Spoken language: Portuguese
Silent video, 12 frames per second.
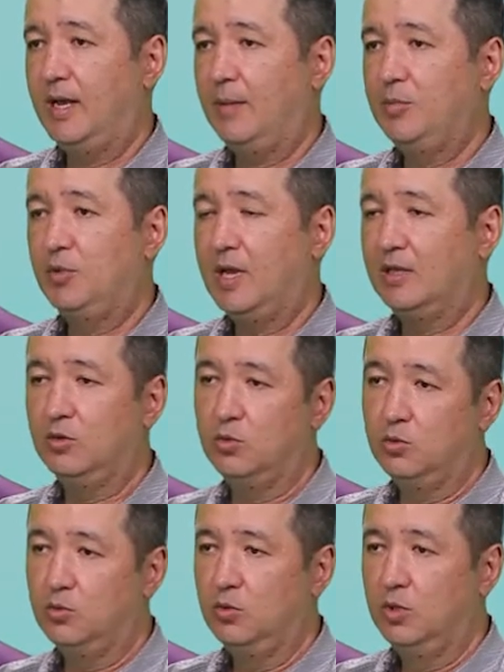capturar
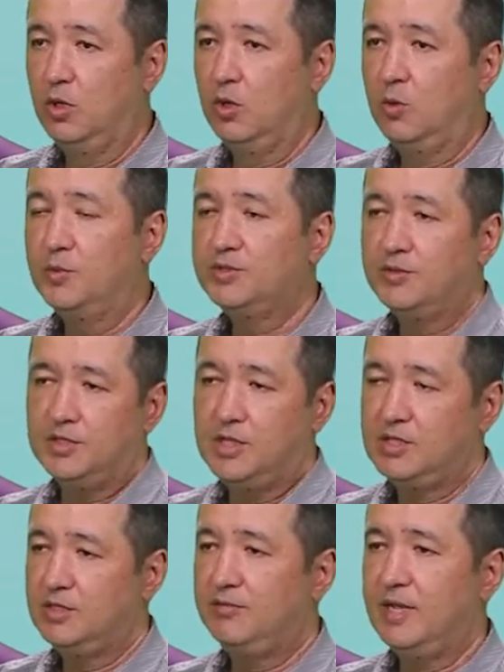tudo como se você
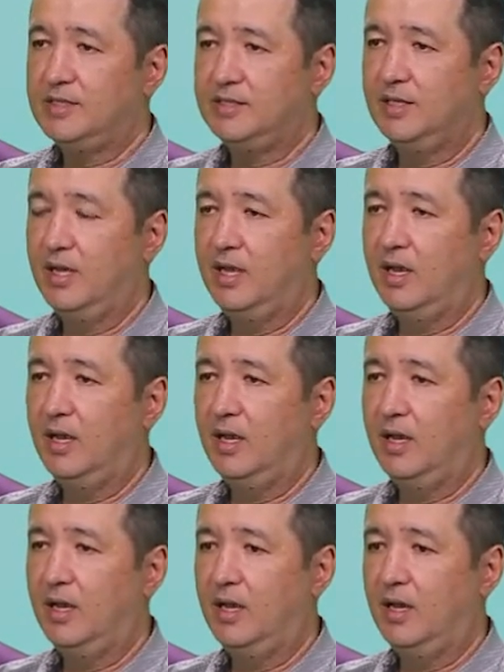estivesse
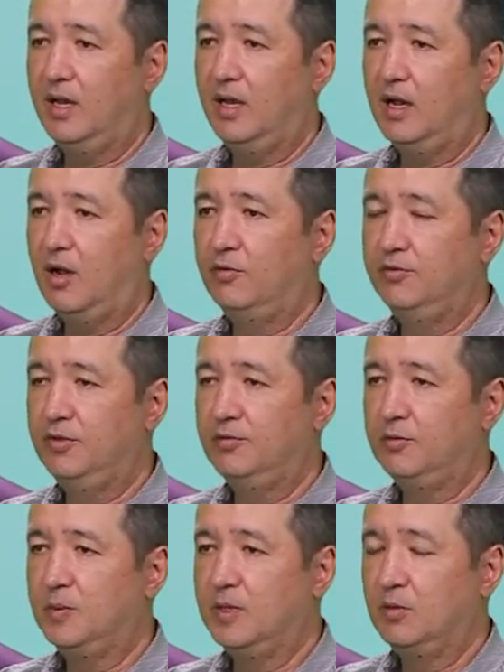é, é, é, ao
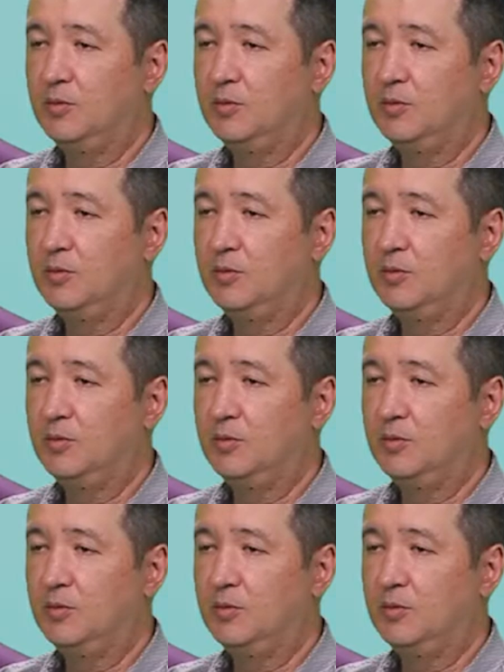vivo, né?